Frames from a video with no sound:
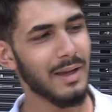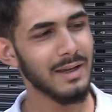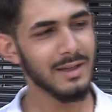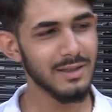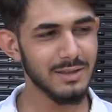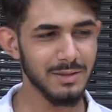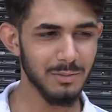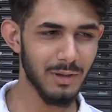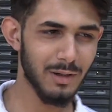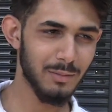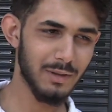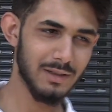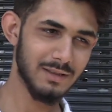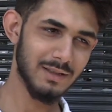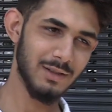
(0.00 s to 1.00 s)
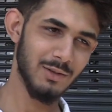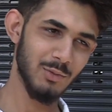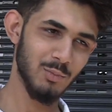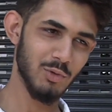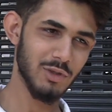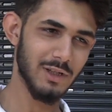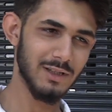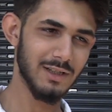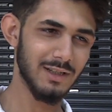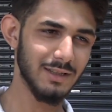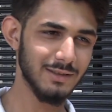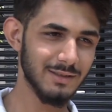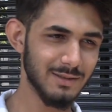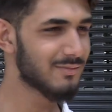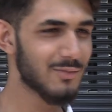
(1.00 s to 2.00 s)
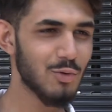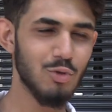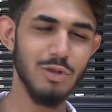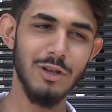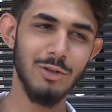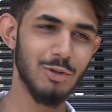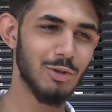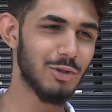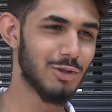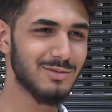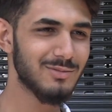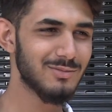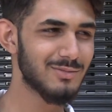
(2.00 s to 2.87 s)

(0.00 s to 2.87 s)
Ben gittim abi Adana yumurtalığa gittim. Güzel oluyor.